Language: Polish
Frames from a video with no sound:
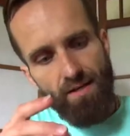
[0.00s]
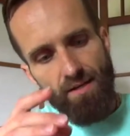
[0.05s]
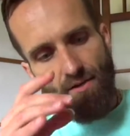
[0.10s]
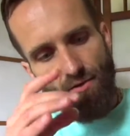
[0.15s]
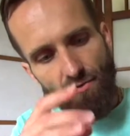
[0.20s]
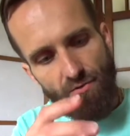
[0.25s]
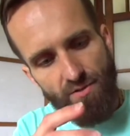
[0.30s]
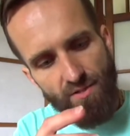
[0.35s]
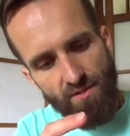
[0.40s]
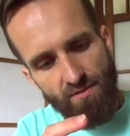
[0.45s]

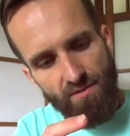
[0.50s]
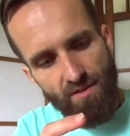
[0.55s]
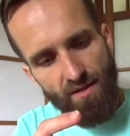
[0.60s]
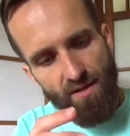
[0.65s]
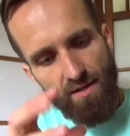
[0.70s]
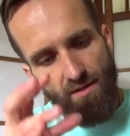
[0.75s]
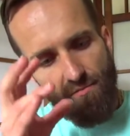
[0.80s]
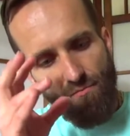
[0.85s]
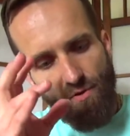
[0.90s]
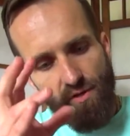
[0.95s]

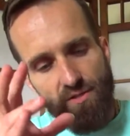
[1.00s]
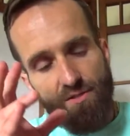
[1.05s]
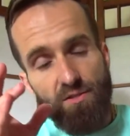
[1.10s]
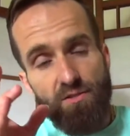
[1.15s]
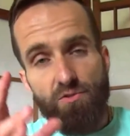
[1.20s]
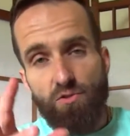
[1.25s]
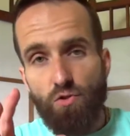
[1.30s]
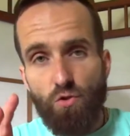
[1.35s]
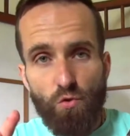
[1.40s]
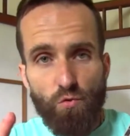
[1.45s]
Rozeta właśnie
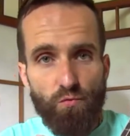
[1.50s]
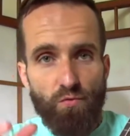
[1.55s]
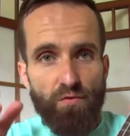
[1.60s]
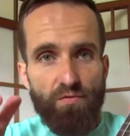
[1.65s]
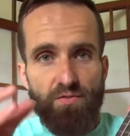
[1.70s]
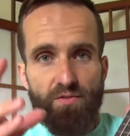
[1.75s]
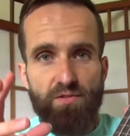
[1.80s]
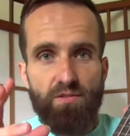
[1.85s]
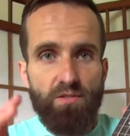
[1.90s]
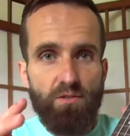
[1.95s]
znów
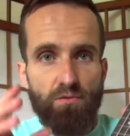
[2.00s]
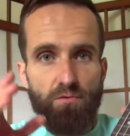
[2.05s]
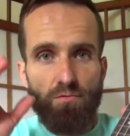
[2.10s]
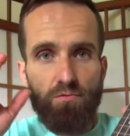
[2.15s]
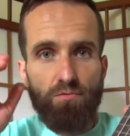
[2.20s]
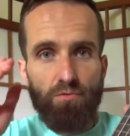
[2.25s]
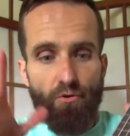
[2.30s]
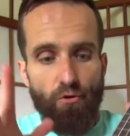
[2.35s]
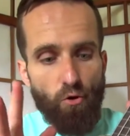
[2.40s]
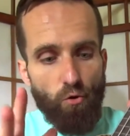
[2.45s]
w
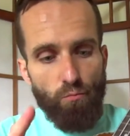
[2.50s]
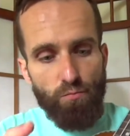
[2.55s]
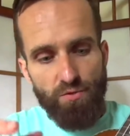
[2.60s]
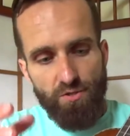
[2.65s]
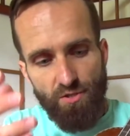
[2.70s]
stylu rope,